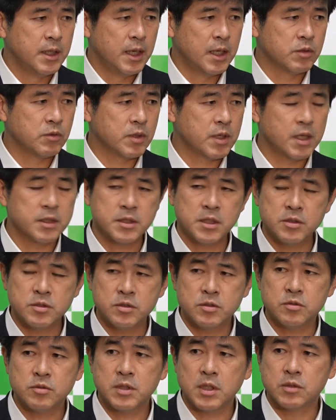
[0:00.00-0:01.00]
あの仮
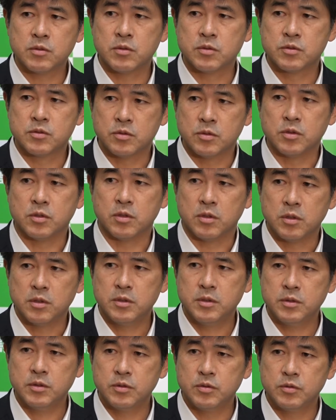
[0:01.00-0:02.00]
設住宅を作る
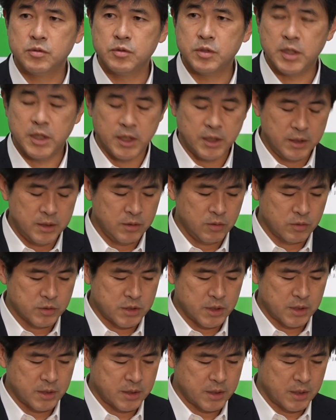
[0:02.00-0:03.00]
というふうにおっ
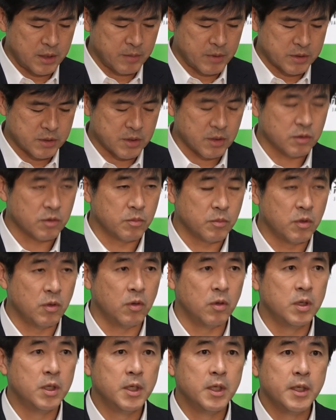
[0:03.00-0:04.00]
しゃっていますけれど
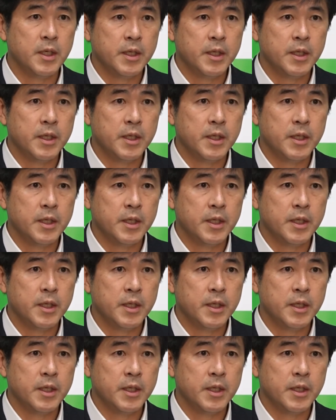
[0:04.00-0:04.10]
も、